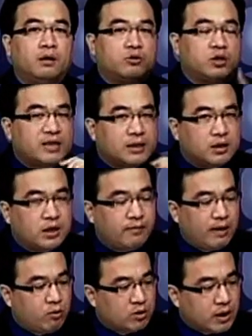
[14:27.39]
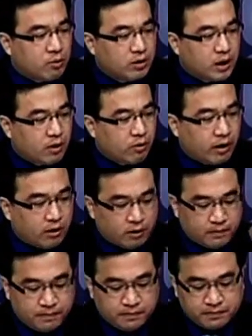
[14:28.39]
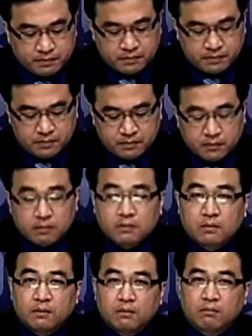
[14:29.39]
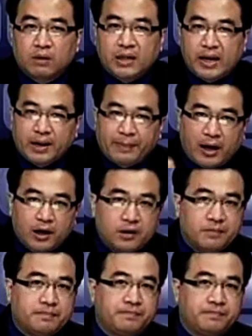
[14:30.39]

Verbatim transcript: 所以在这个地方，我想问各位哈，明天礼拜二，